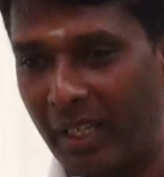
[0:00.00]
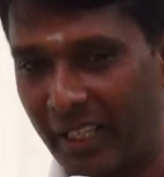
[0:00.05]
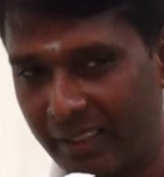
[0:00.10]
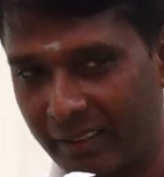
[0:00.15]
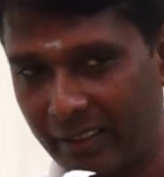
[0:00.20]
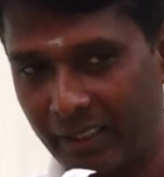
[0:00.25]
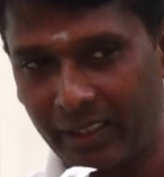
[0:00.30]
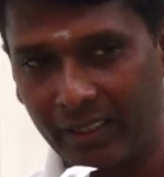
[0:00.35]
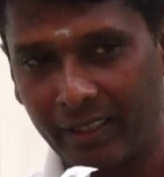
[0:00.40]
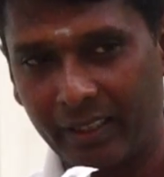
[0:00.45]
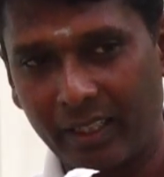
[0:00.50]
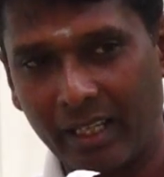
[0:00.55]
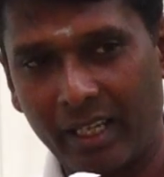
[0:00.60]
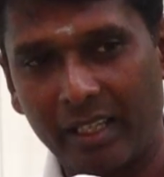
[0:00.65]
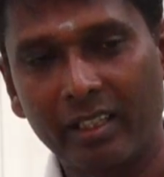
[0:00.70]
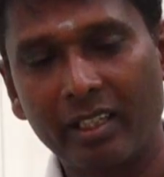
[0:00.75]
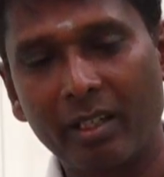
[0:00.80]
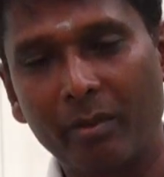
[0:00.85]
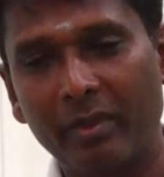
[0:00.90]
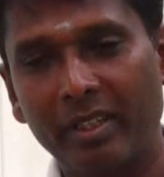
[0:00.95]
பக்கத்தில் இருக்கிற
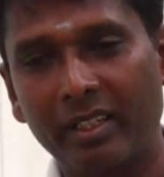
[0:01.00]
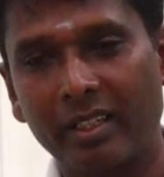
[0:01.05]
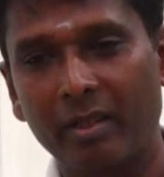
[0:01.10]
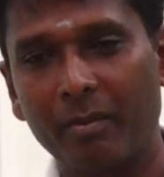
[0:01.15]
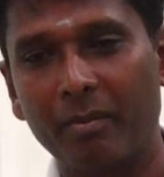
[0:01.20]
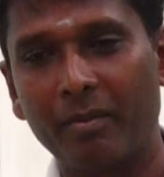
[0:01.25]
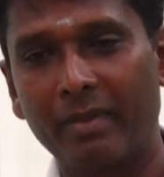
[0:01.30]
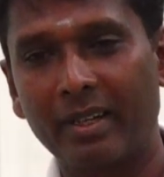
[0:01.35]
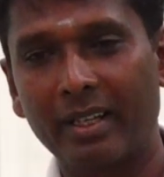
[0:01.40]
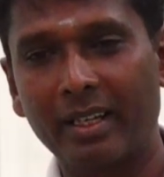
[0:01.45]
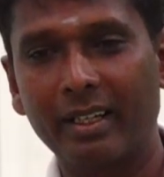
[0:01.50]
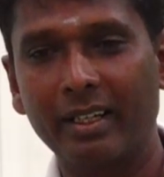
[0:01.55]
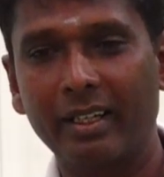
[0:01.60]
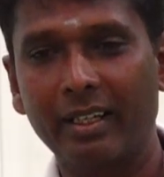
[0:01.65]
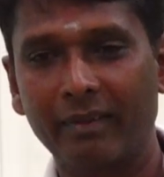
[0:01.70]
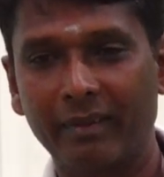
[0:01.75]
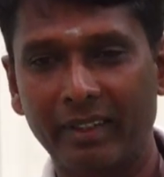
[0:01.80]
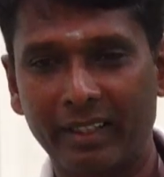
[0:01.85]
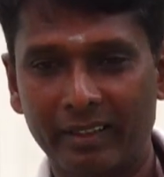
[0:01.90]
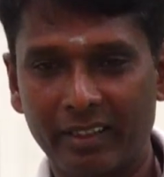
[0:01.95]
அருகாமையில் இருக்கிற
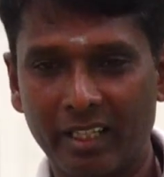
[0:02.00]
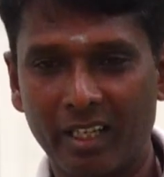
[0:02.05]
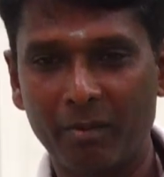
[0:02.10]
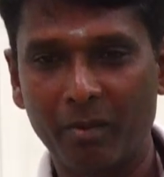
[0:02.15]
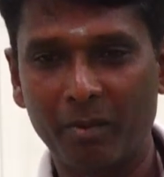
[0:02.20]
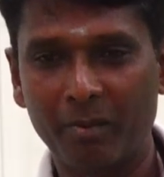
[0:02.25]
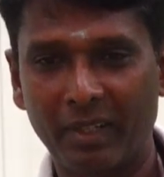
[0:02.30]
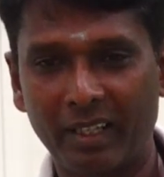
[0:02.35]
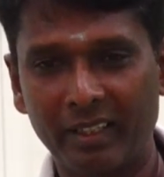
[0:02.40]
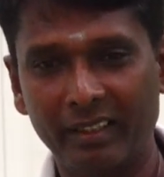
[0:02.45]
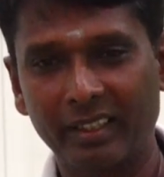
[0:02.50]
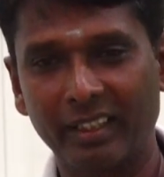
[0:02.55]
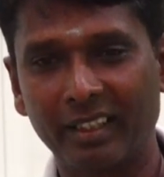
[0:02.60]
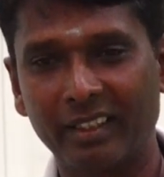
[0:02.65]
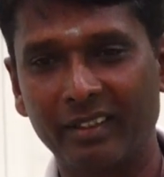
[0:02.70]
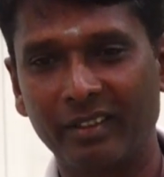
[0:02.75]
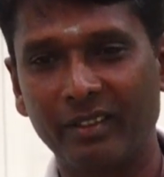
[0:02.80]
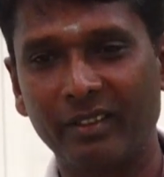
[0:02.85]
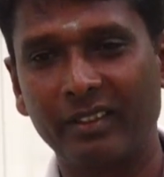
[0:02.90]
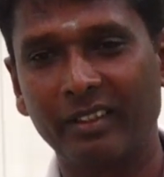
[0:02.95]
மரங்களை வெட்டாமல்
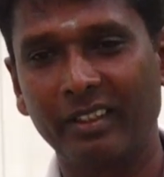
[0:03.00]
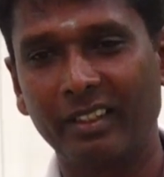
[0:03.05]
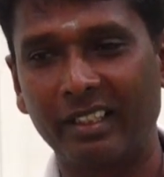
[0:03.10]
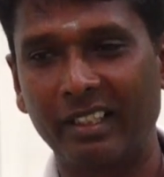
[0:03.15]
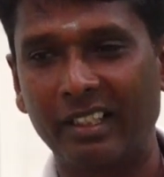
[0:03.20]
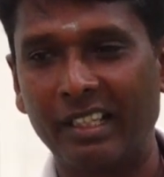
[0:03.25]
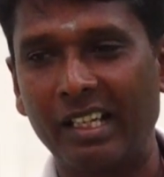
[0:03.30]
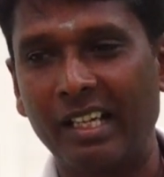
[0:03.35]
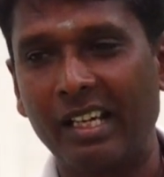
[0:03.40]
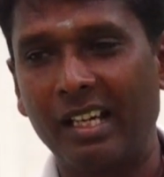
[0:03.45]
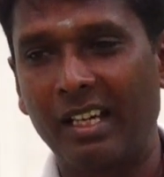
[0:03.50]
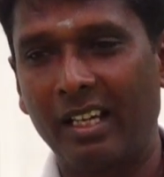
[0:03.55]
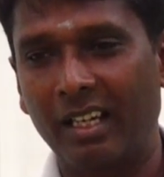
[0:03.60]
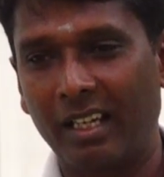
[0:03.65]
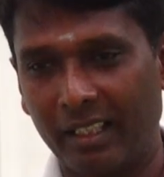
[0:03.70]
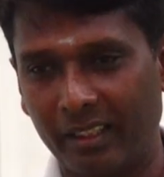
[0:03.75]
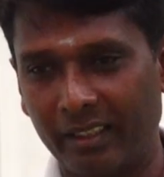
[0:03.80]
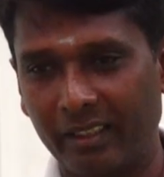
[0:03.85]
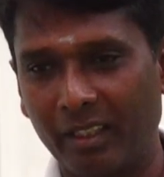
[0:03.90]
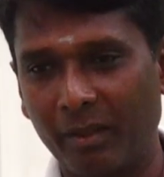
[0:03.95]
பாதுகாக்கணும்
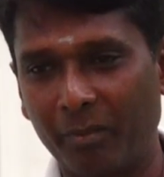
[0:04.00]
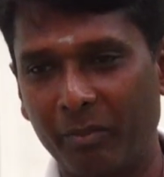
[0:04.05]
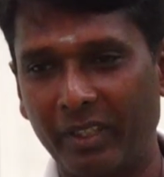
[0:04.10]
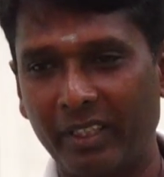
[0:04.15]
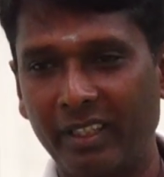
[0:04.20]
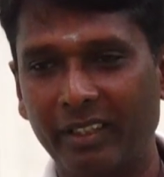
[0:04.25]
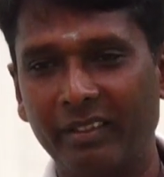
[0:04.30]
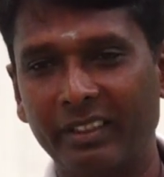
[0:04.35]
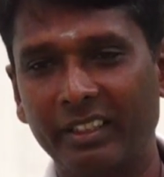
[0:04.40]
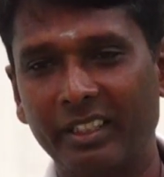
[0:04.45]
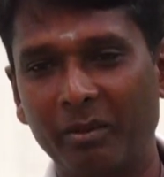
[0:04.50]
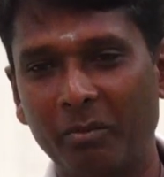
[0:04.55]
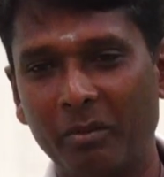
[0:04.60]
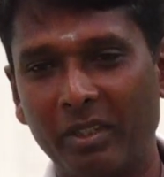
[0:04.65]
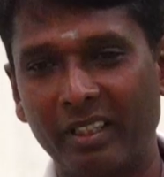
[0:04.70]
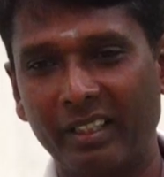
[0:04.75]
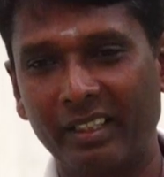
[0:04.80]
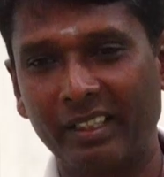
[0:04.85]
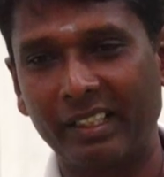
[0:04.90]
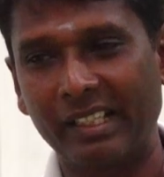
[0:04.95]
அதுதான் பெரிய விஷயமா
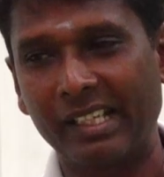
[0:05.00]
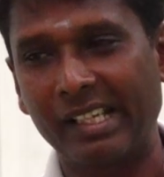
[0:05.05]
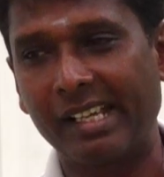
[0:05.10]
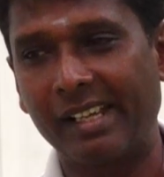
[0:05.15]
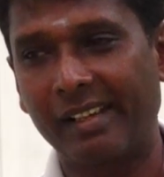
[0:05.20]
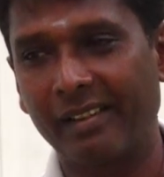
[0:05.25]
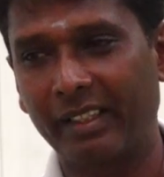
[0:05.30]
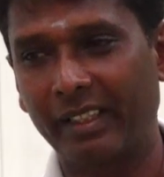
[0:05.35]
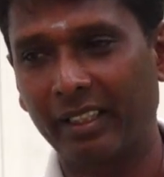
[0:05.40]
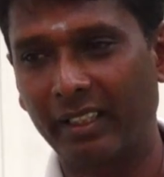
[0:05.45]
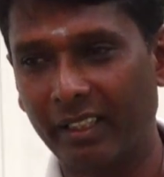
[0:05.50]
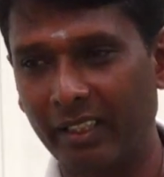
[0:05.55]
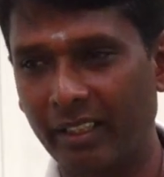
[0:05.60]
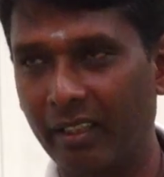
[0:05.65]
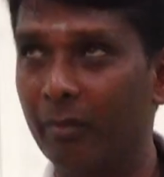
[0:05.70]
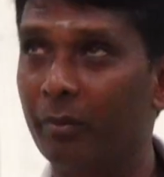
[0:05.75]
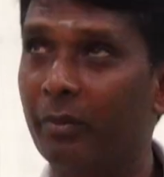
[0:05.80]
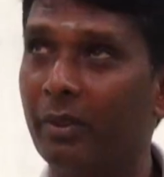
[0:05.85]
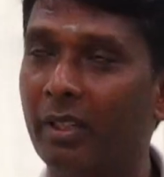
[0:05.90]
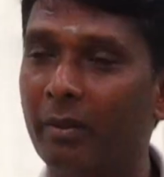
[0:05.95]
இருக்குது ஏன்னா
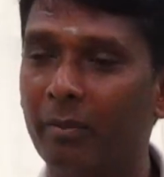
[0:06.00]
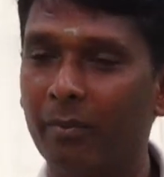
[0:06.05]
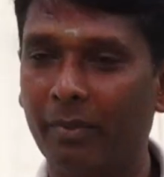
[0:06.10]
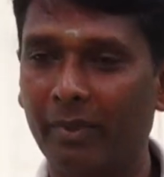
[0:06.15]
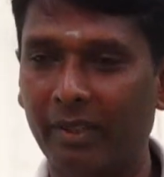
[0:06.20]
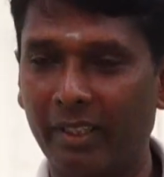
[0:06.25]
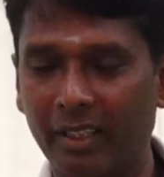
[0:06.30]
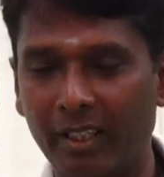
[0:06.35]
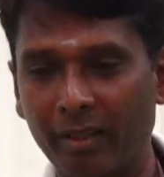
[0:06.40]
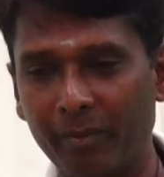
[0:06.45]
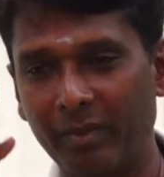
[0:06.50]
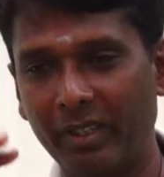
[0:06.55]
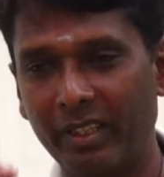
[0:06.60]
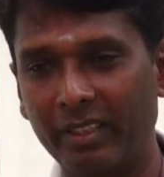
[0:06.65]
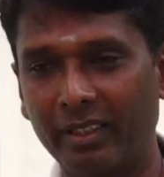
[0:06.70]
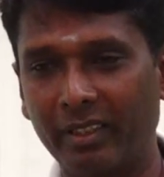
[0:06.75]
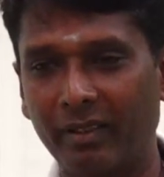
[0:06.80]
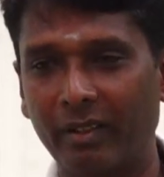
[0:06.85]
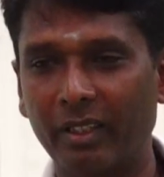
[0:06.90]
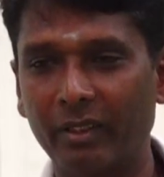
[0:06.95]
பெ நல்லா
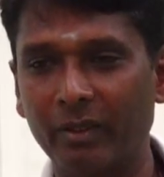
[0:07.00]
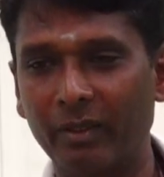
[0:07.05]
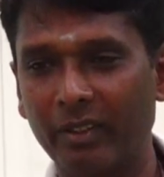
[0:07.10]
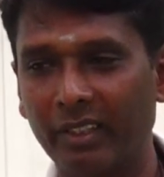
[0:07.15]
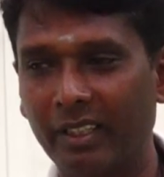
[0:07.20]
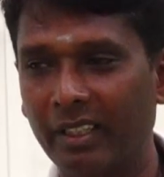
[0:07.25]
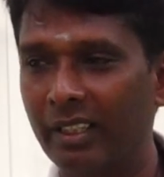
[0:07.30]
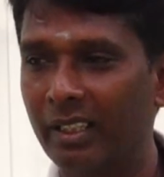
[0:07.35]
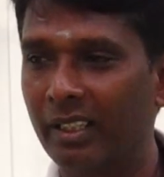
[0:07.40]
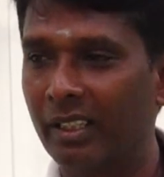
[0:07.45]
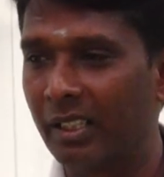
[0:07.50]
பெருசாக வளர்ந்தோடனே